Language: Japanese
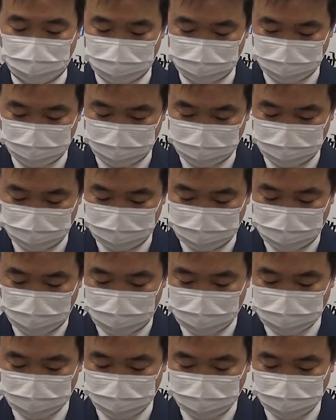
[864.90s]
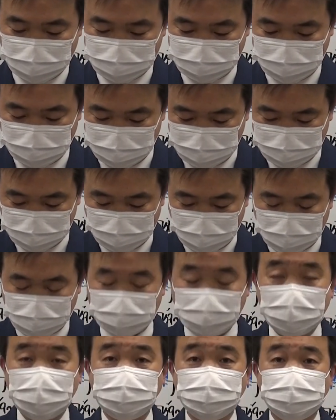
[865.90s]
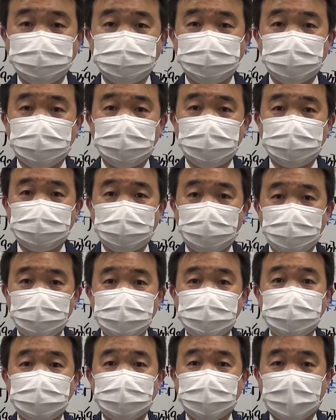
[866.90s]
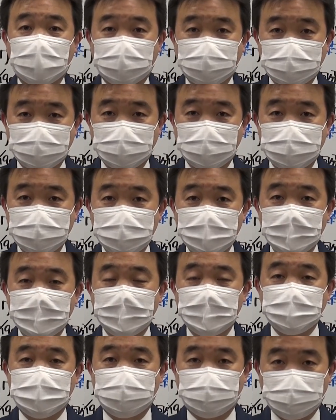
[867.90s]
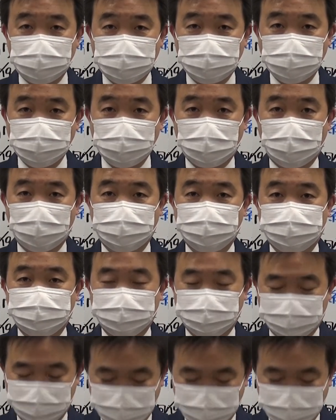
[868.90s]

結束する習志野の総力を挙げてうつさないために、かからない、実行しましょう。